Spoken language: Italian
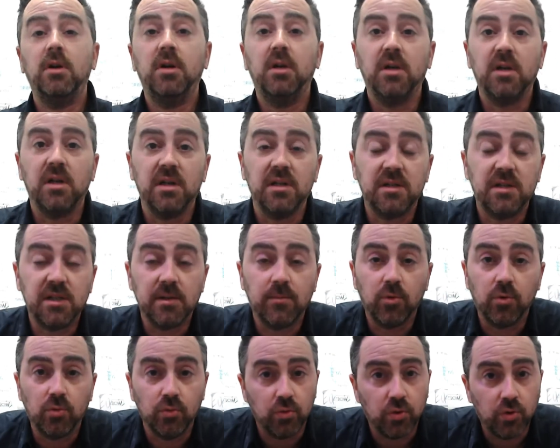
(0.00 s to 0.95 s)
che
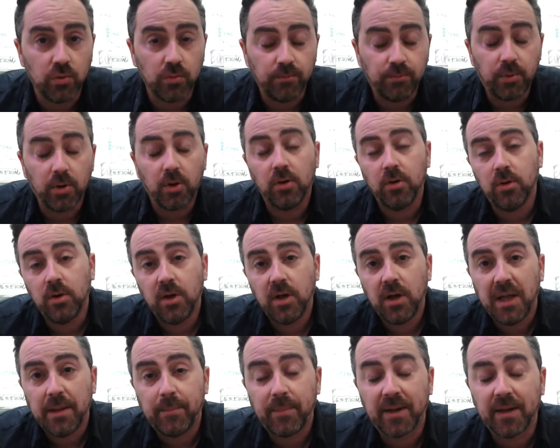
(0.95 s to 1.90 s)
siamo tutti un po'
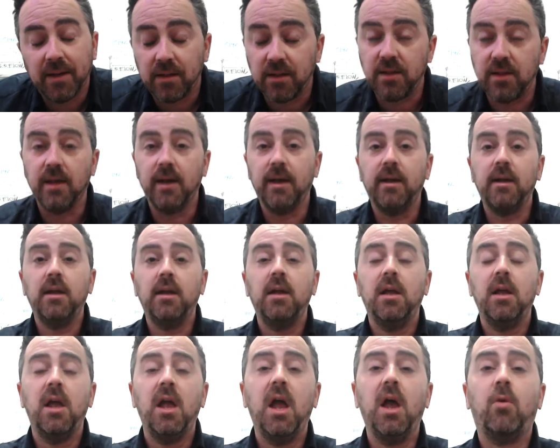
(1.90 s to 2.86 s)
panettieri,
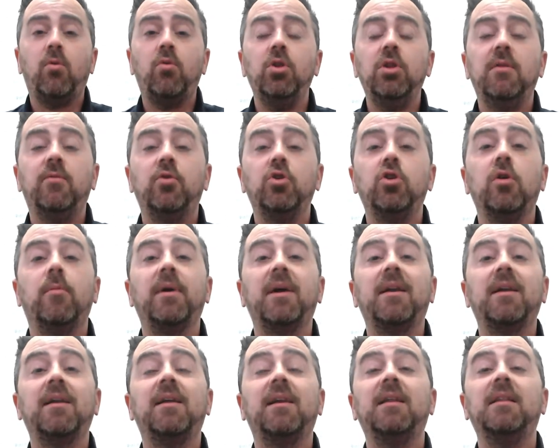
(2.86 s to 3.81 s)
e quindi voglio
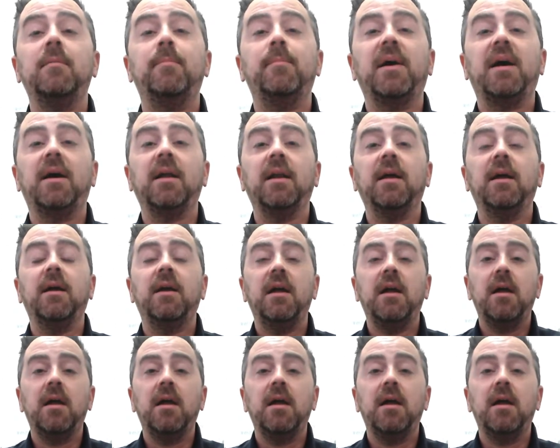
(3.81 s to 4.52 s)
parlare di pane,